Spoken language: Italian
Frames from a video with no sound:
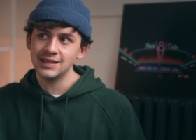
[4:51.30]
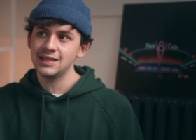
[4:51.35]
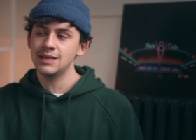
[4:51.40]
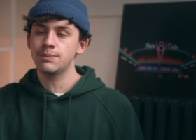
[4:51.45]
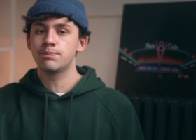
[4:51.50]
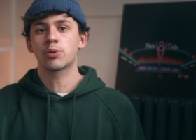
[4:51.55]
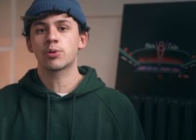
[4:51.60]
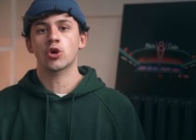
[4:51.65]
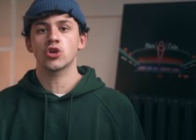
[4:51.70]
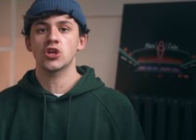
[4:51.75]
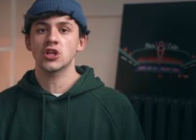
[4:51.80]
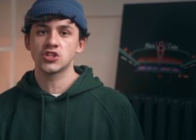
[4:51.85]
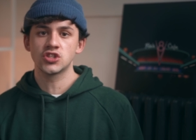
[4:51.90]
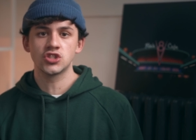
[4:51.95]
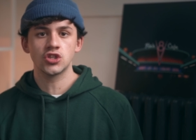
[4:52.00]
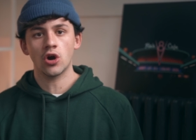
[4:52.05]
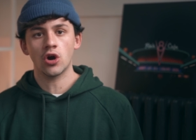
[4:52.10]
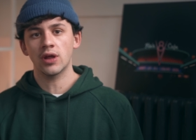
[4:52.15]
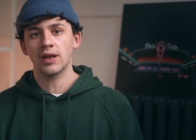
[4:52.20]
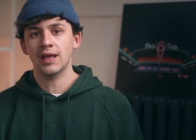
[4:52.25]
di
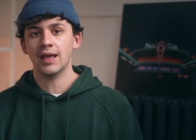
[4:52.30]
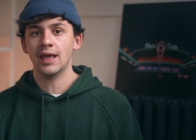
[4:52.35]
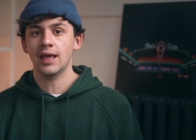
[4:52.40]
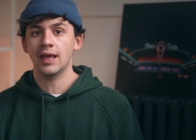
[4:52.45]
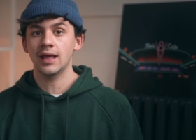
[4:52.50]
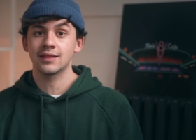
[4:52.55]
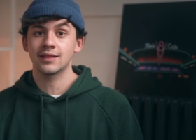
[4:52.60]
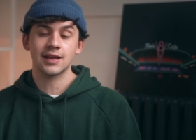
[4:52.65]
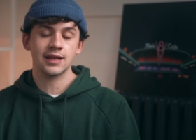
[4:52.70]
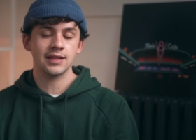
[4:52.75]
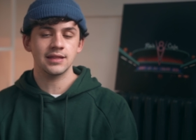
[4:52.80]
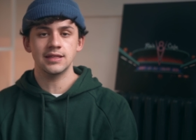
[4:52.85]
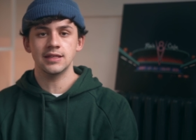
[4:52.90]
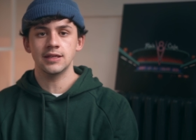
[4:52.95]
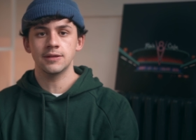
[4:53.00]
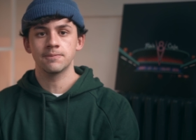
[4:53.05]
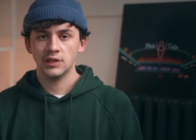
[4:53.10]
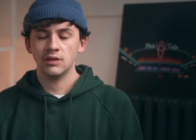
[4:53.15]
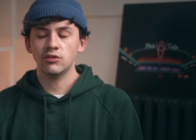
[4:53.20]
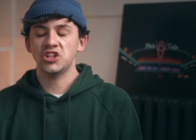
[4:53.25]
proiezione
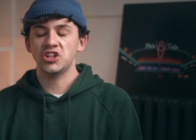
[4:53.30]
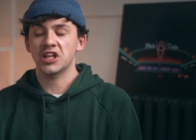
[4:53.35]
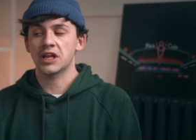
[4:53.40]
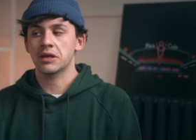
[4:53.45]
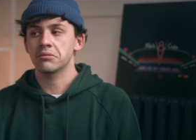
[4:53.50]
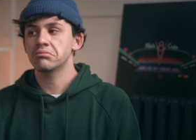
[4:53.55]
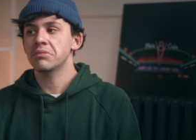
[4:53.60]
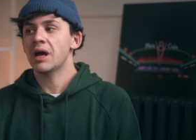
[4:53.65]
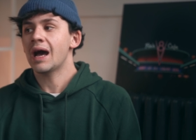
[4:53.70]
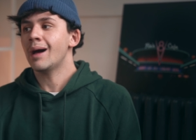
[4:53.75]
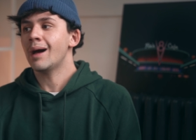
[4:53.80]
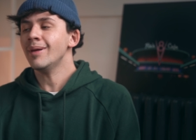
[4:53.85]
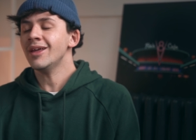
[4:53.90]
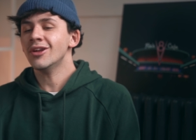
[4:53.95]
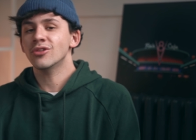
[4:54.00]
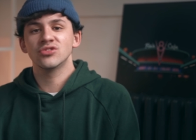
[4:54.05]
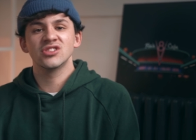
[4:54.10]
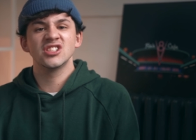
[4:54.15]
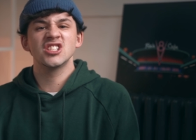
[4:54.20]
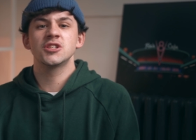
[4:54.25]
3D. Devo dire, a me
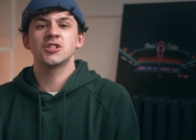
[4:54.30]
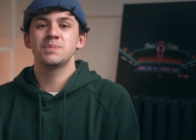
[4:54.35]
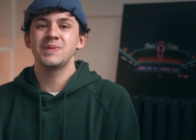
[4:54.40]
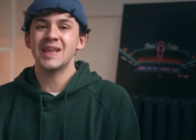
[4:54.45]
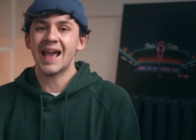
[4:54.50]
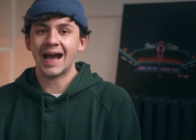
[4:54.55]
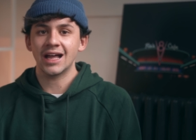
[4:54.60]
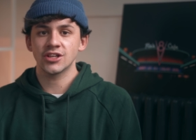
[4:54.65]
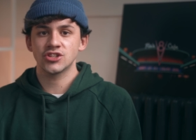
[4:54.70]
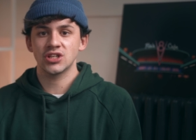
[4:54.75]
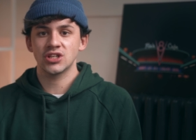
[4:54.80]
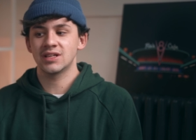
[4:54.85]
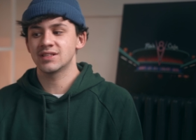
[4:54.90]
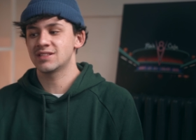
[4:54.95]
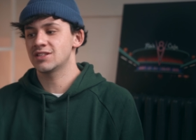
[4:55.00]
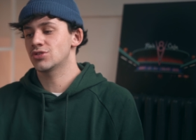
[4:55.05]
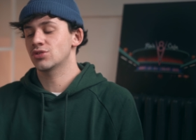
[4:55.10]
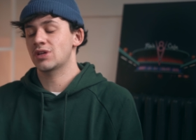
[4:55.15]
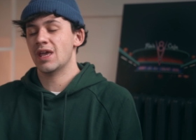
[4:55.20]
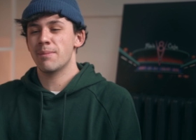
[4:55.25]
non dispiace, nel
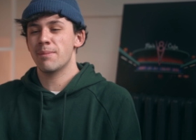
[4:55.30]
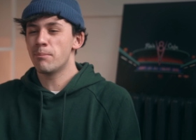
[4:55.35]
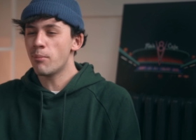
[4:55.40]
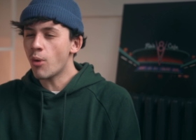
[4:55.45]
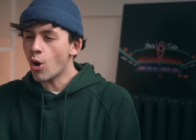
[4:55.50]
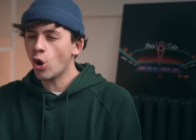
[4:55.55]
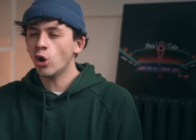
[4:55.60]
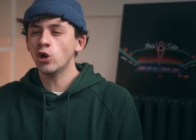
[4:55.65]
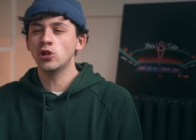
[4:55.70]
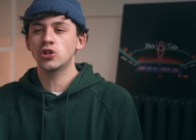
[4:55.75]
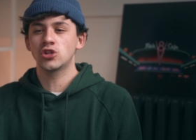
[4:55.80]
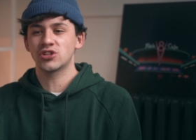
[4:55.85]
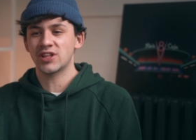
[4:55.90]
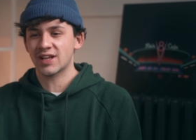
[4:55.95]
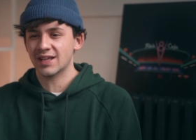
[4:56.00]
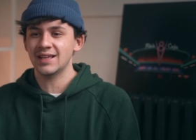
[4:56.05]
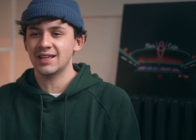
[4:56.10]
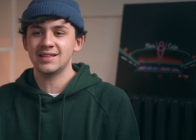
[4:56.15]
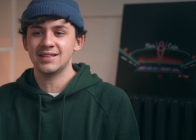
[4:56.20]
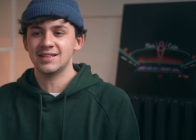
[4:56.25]
senso che è molto
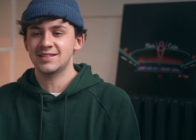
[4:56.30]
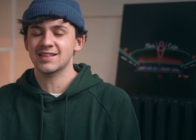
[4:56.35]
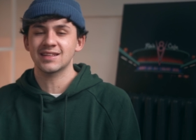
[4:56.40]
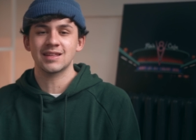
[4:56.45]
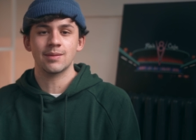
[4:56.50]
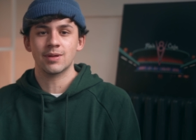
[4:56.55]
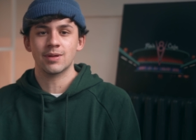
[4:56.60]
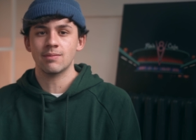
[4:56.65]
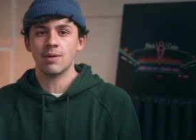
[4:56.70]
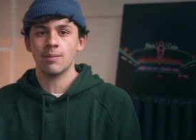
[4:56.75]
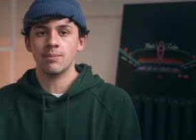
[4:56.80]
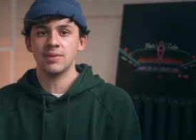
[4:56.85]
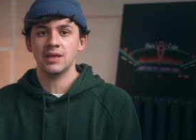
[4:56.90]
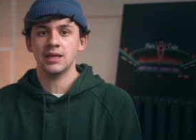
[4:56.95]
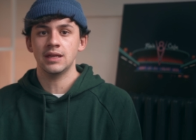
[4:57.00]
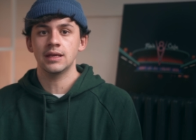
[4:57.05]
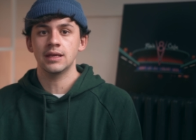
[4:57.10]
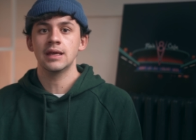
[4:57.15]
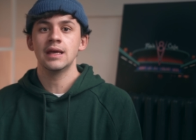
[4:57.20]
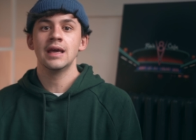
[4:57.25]
targetizzata per
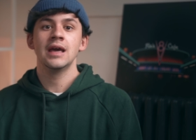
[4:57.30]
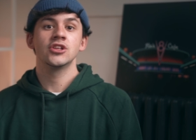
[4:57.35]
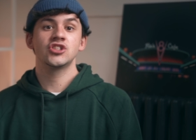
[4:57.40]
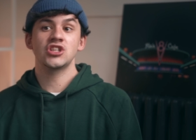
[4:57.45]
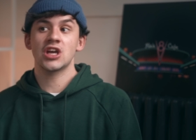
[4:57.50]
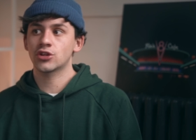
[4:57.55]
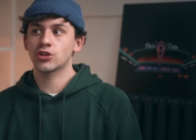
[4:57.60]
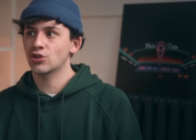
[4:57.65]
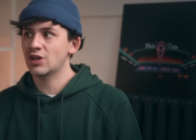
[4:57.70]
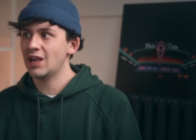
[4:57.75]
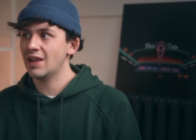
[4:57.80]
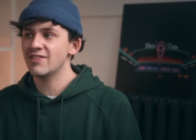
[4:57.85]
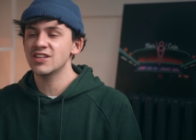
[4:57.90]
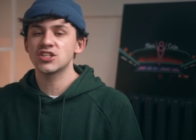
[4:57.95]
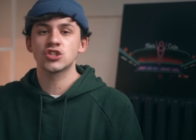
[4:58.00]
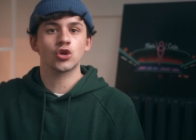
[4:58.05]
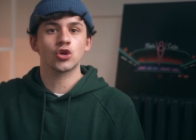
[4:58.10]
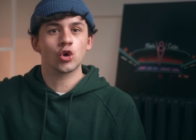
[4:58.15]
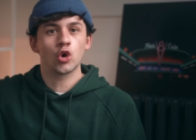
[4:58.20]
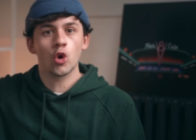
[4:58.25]
bambini. Certo che
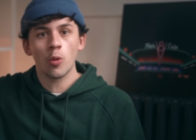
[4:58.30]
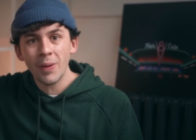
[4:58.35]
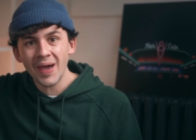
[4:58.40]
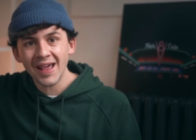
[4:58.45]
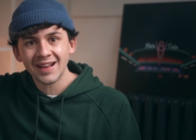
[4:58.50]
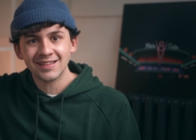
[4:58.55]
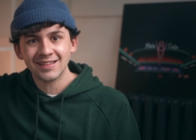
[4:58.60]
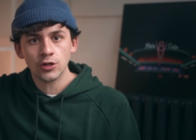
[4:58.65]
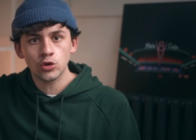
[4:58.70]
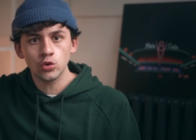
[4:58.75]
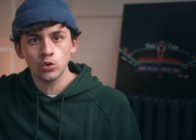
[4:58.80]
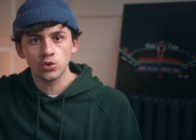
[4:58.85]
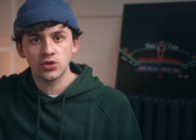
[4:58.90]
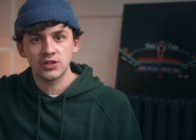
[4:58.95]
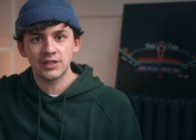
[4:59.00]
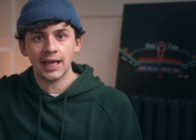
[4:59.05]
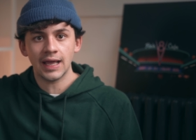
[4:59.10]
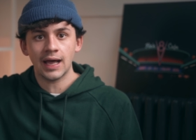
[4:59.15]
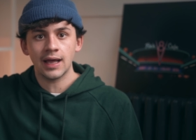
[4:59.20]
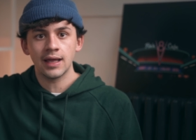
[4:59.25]
l'avessero coperta
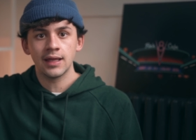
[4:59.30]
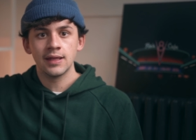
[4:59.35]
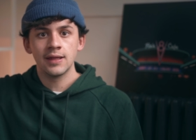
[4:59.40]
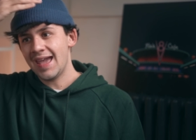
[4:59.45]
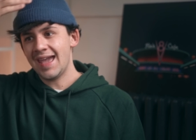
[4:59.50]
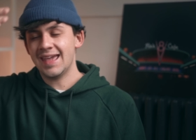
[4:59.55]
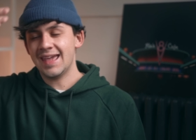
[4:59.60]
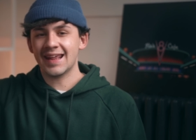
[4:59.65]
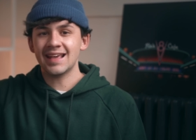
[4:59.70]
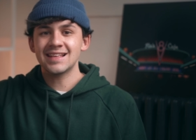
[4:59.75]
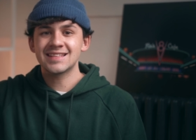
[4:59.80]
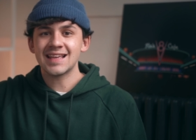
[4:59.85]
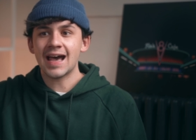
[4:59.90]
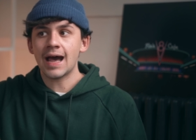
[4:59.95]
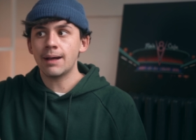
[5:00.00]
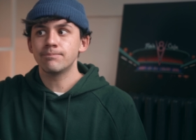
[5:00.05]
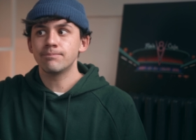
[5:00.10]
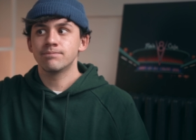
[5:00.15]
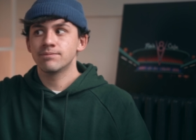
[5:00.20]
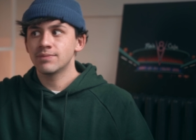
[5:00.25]
tutta e
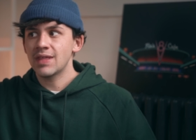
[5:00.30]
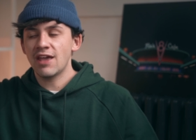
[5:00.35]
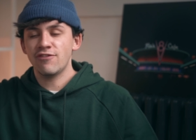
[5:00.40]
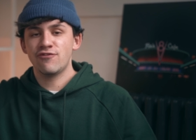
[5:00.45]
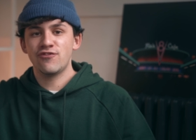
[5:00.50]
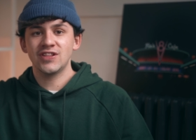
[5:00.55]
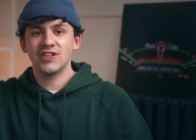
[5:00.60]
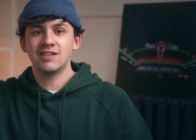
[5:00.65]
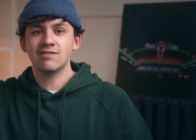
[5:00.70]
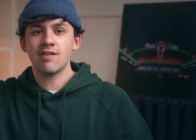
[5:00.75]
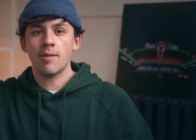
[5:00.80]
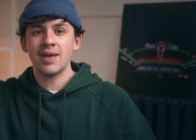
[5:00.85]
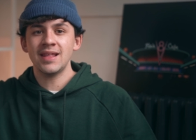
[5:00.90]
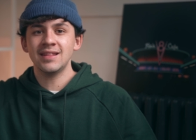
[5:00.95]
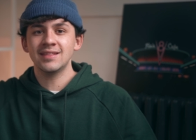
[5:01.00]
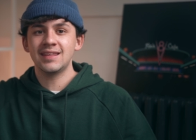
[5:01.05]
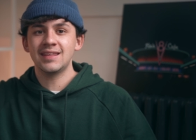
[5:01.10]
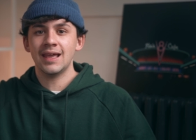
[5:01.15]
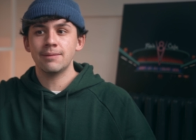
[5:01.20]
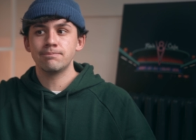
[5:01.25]
resa
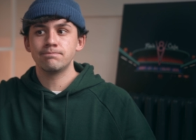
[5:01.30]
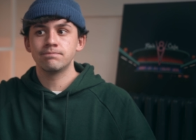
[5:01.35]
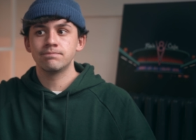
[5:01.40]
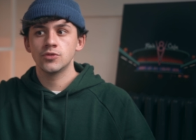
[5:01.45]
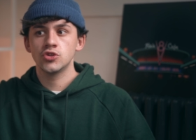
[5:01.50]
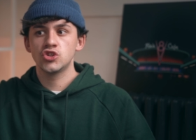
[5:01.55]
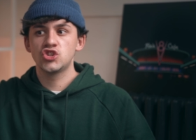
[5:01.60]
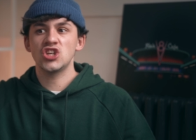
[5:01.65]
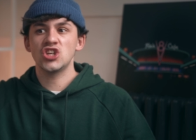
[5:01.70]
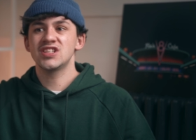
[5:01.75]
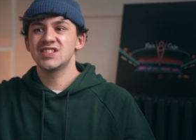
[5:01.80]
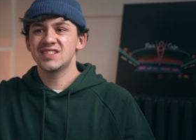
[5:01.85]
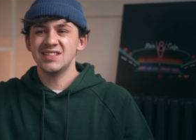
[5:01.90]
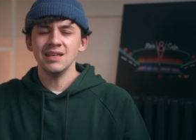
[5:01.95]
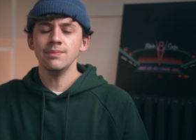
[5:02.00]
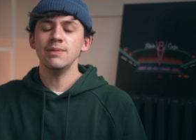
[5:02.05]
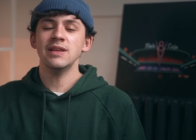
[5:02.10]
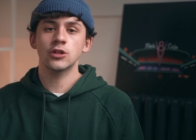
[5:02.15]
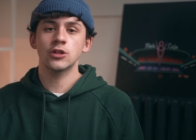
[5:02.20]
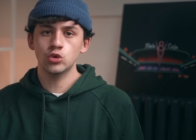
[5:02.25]
effettivamente
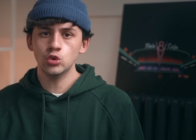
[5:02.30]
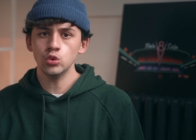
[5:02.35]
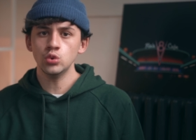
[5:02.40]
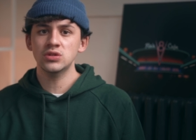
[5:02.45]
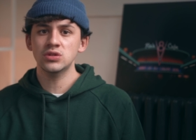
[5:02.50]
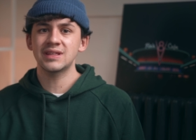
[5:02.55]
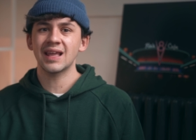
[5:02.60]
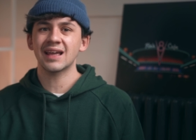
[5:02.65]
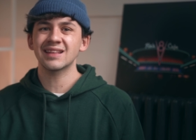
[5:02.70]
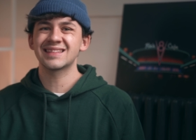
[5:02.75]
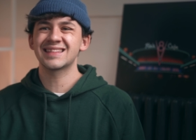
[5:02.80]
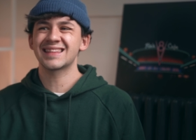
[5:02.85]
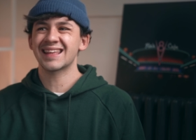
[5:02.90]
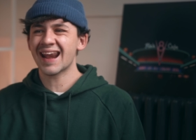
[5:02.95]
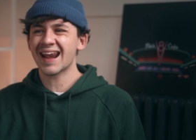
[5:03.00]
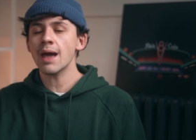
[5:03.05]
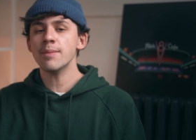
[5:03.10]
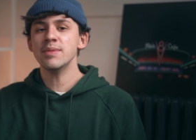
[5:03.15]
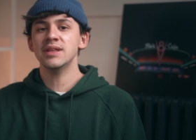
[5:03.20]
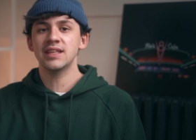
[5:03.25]
gestibile tutta
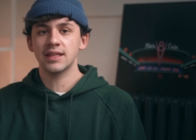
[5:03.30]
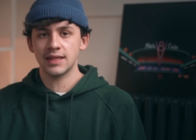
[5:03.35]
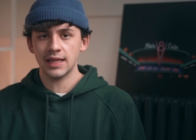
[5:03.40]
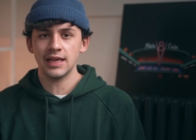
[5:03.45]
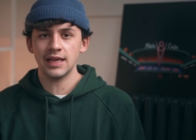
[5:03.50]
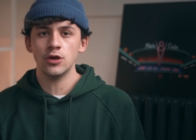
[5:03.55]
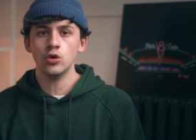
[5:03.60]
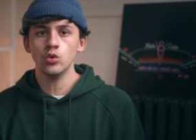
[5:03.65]
tramite delle